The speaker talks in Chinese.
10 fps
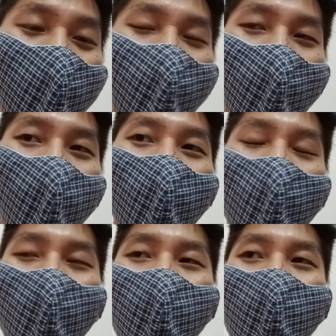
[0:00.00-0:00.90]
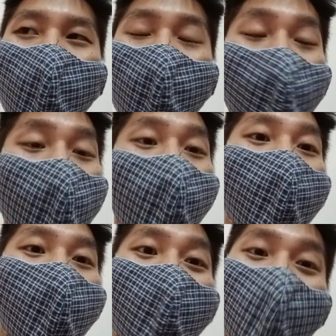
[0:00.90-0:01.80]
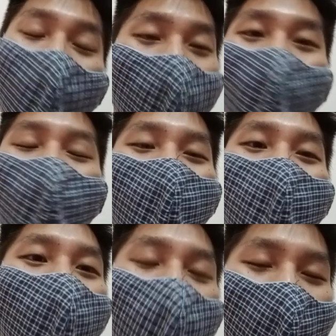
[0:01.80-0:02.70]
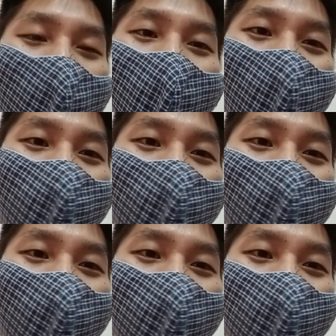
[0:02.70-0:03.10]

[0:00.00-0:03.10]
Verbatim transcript: 然后他们的需求就变少了，我不懂是什么原因啊，